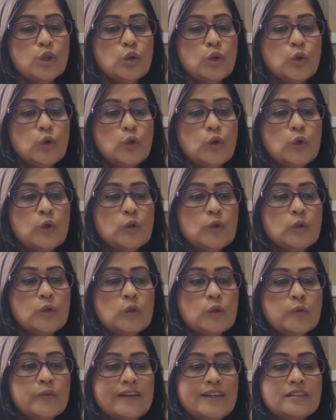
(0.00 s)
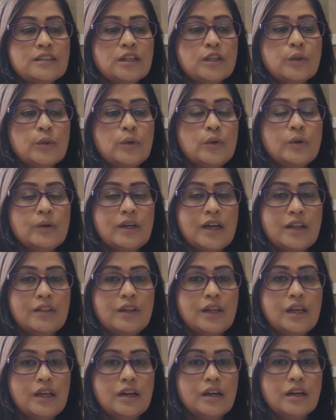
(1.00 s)
तो वैसे तो
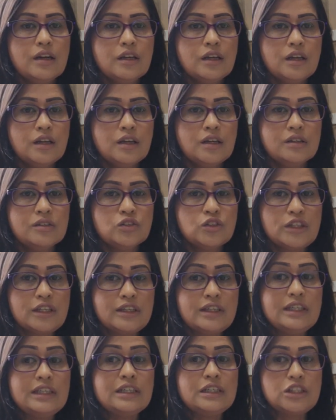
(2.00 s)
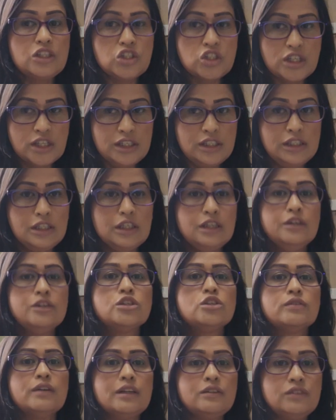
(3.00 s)
कहते हैं ना कि स्ट्रिक्टली करनी चाहिए
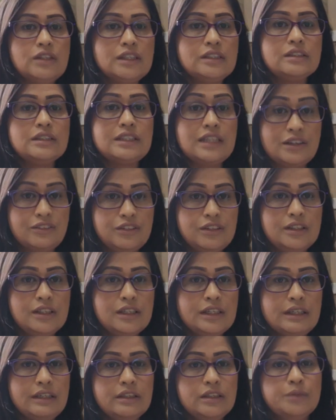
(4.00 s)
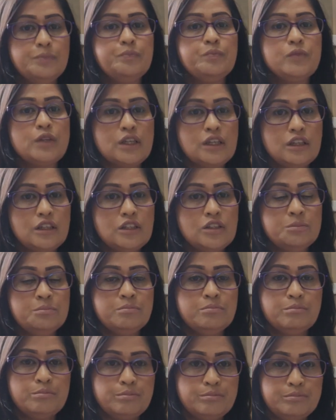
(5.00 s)
ट्वेल्व वीक्स डेफिनेटली थ्री
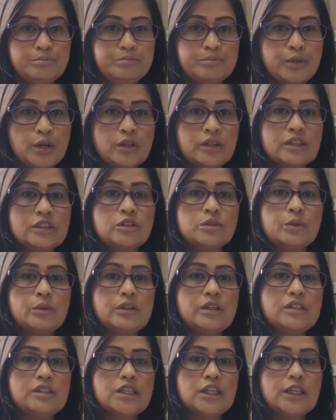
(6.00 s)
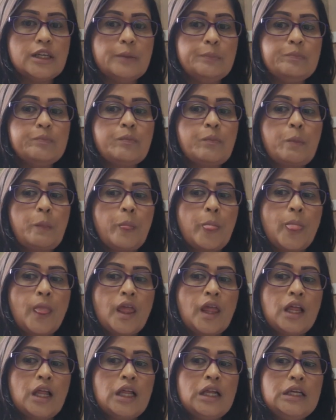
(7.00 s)
प्रोडक्ट्स होने चाहिए
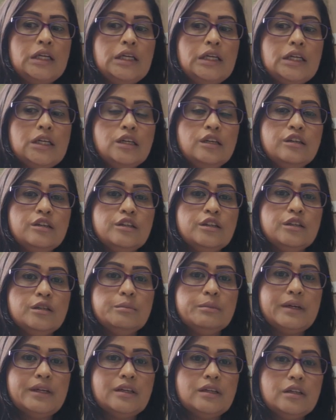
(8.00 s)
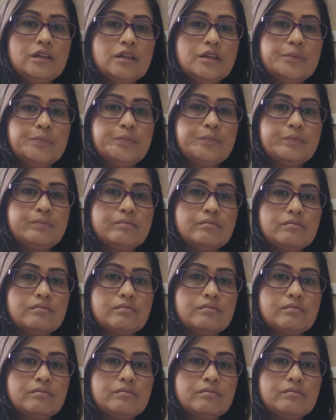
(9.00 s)
लेकिन मैं